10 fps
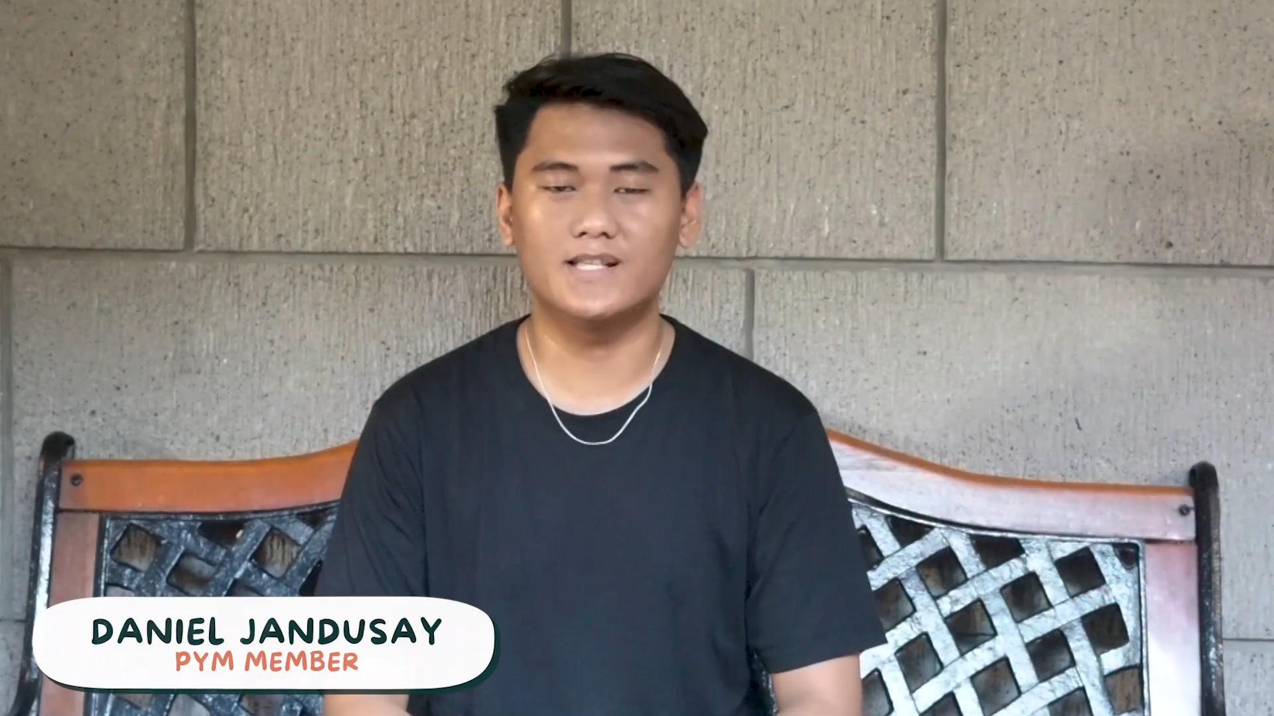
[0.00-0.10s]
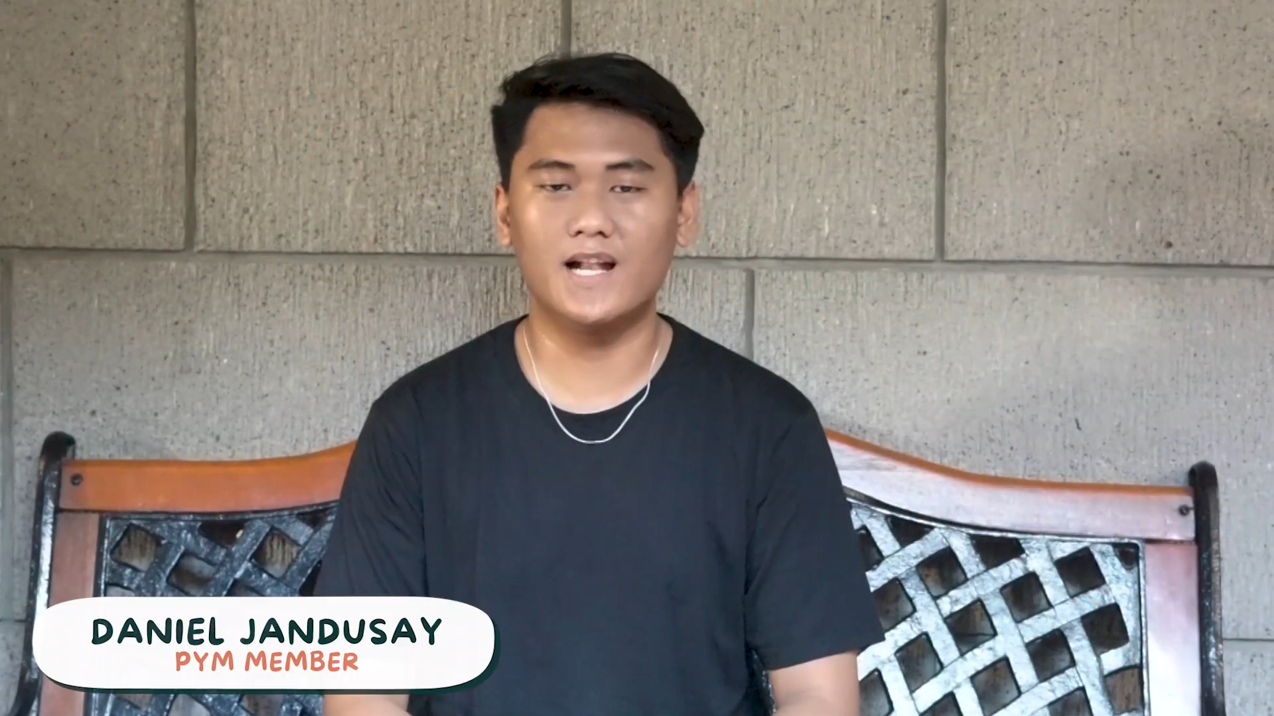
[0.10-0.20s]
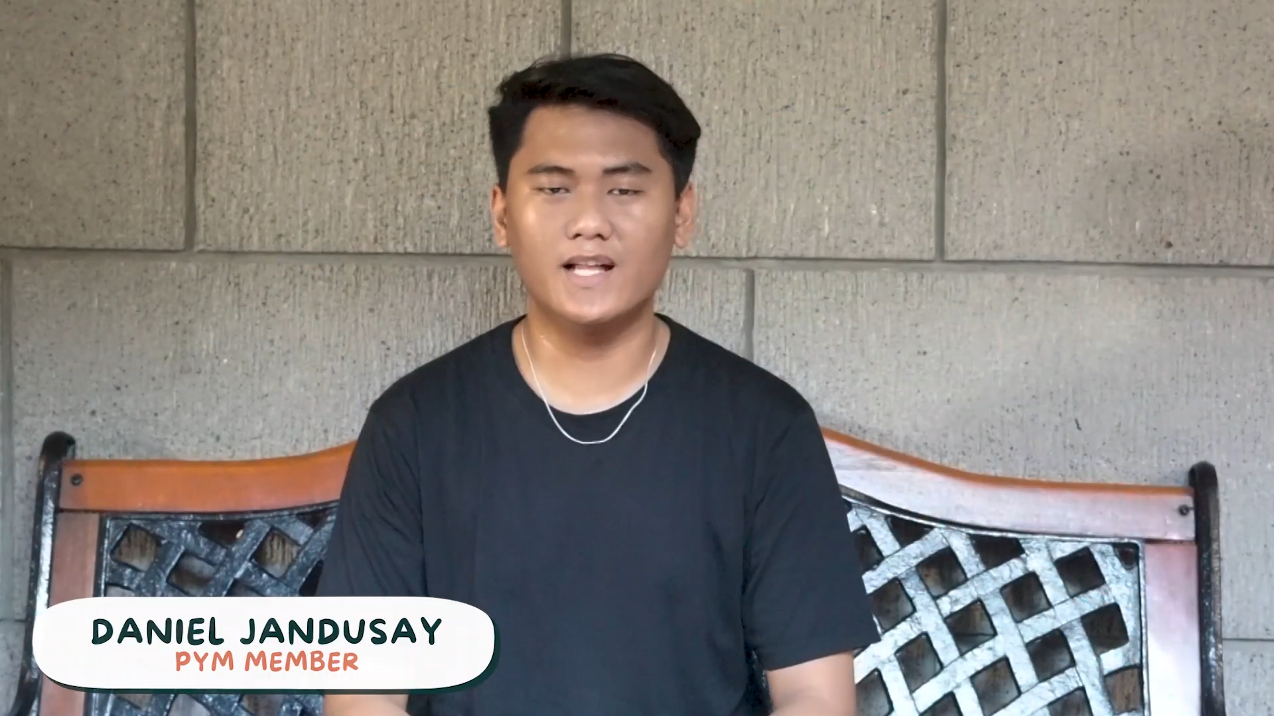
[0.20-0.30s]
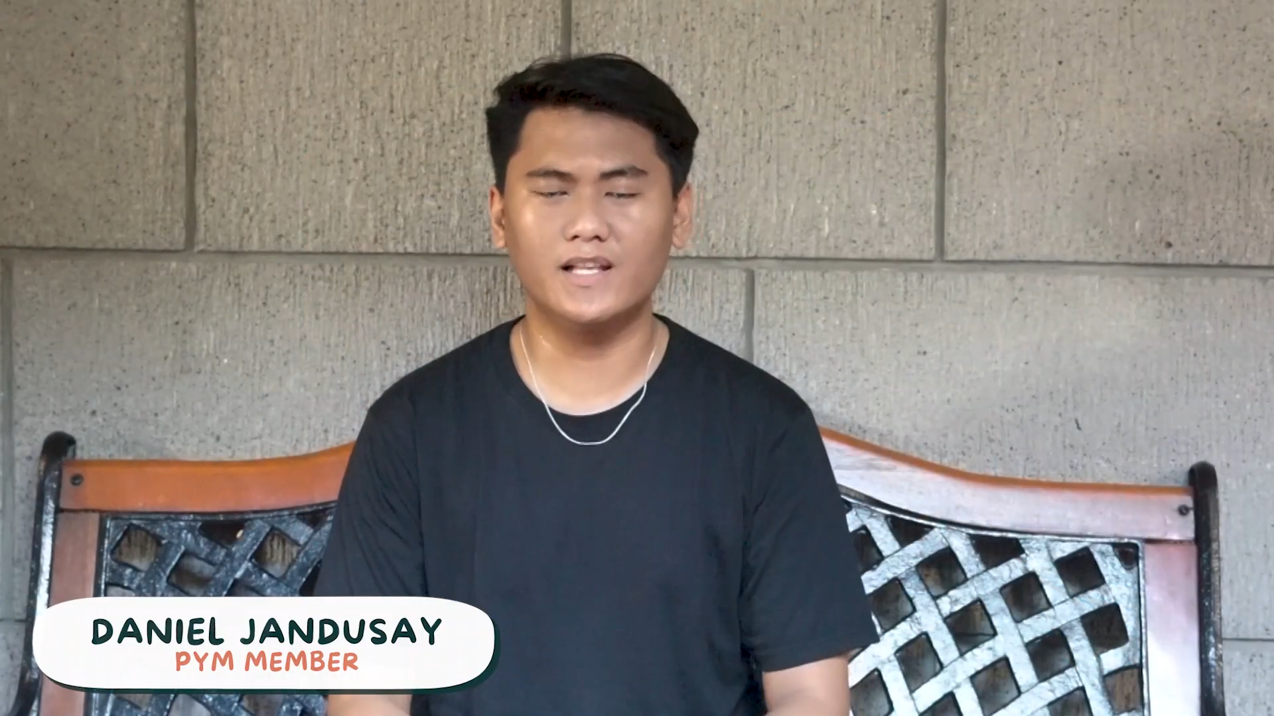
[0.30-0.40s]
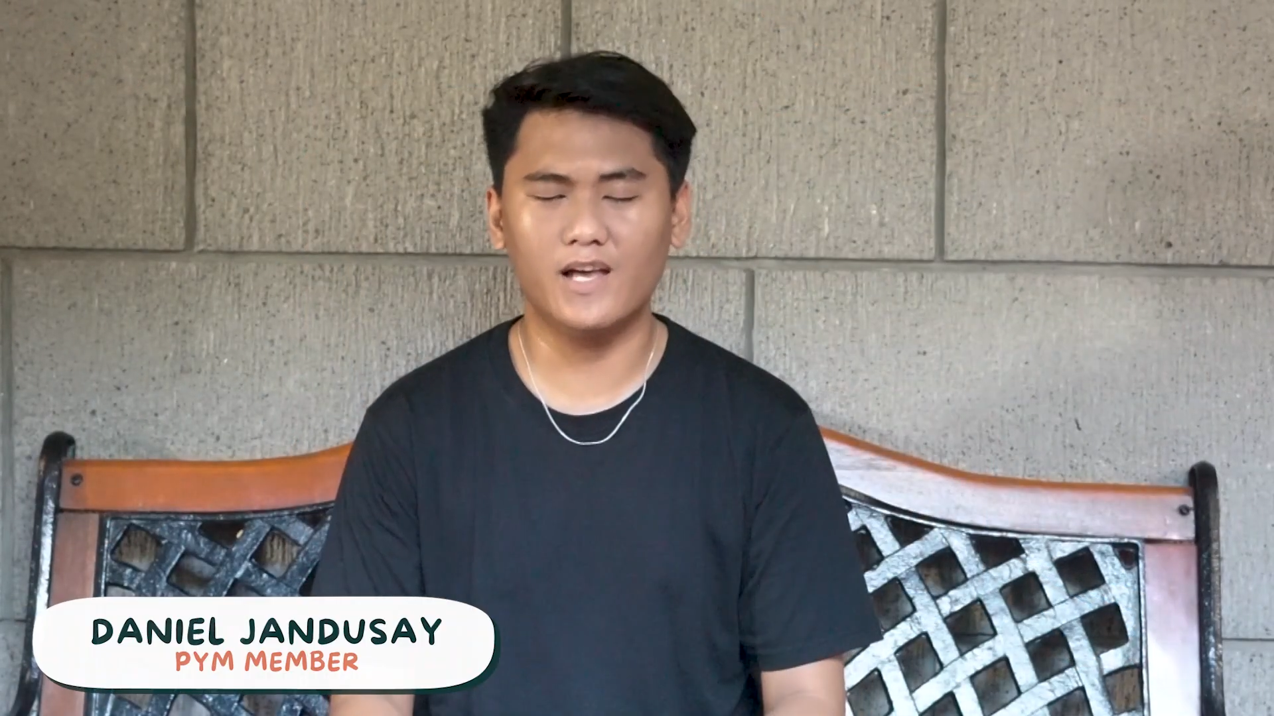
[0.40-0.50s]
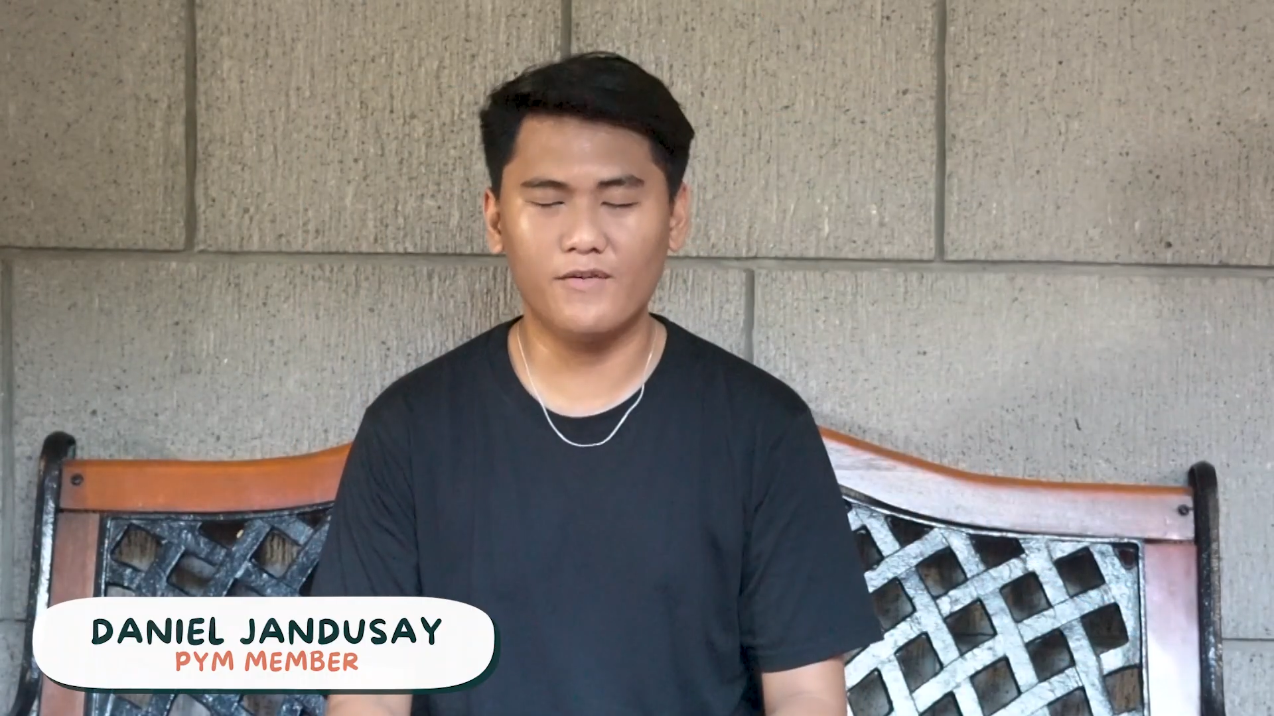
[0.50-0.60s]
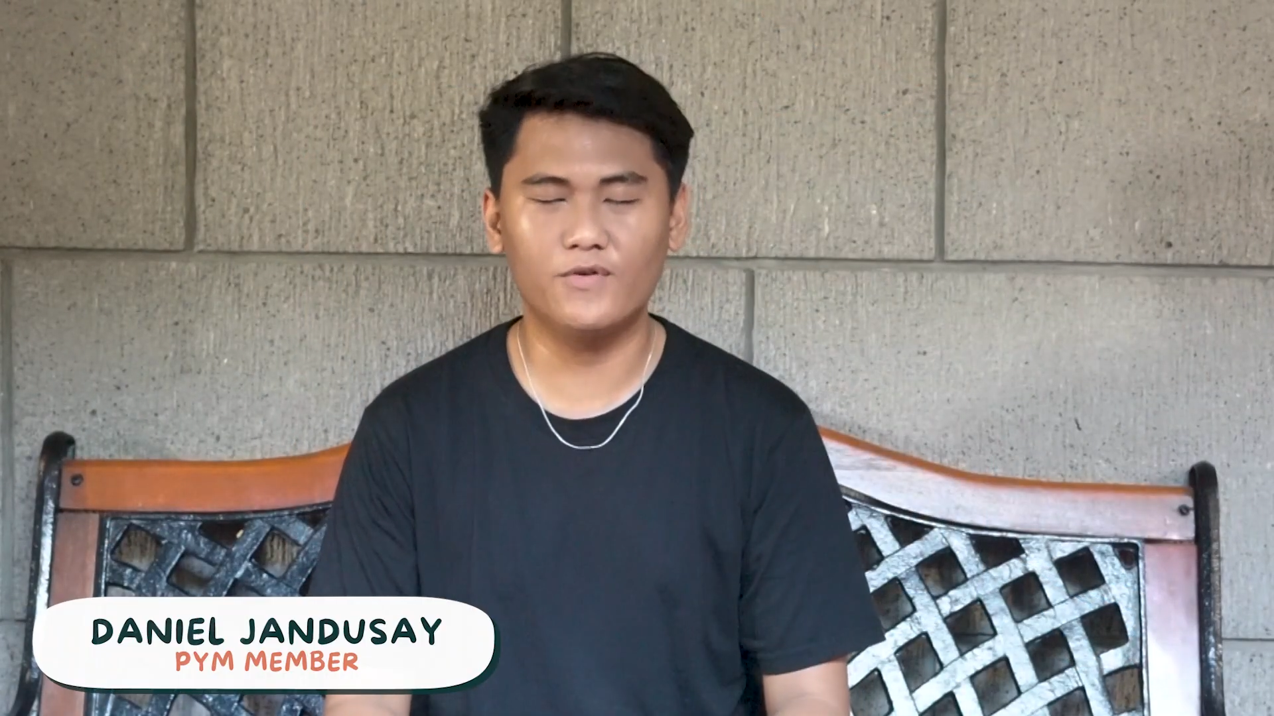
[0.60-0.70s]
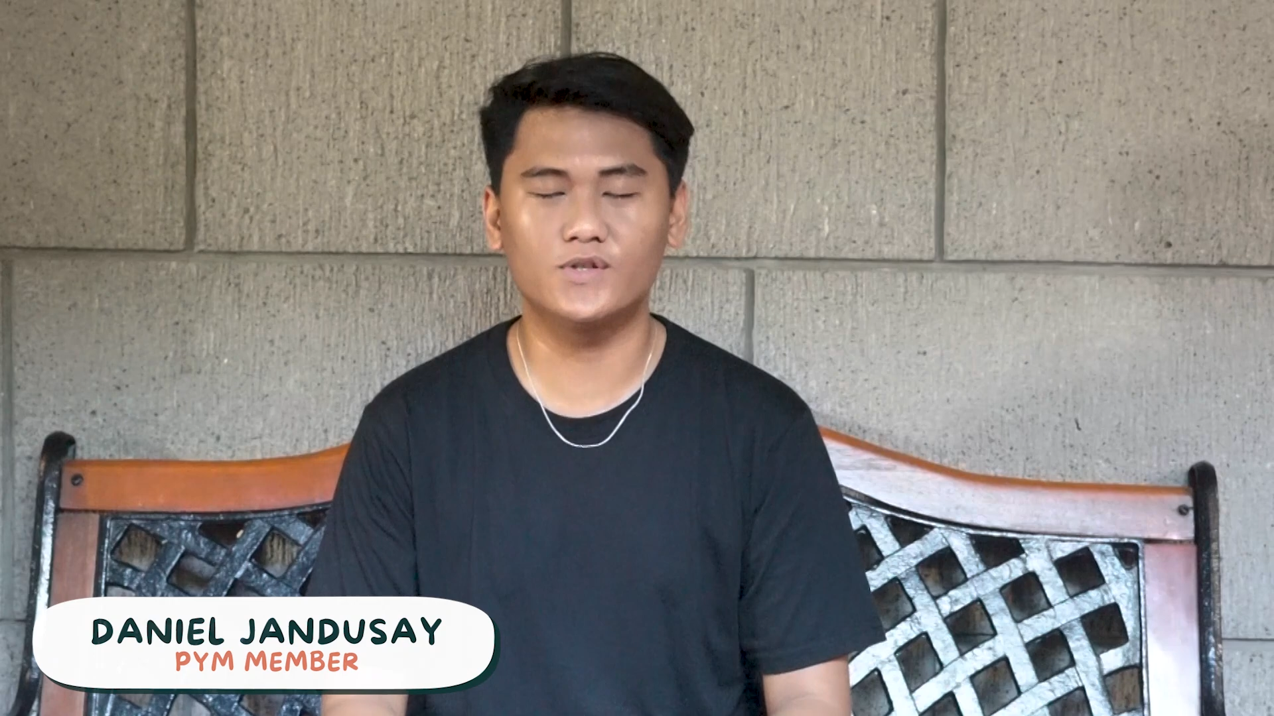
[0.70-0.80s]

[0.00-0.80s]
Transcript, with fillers: and sa lahat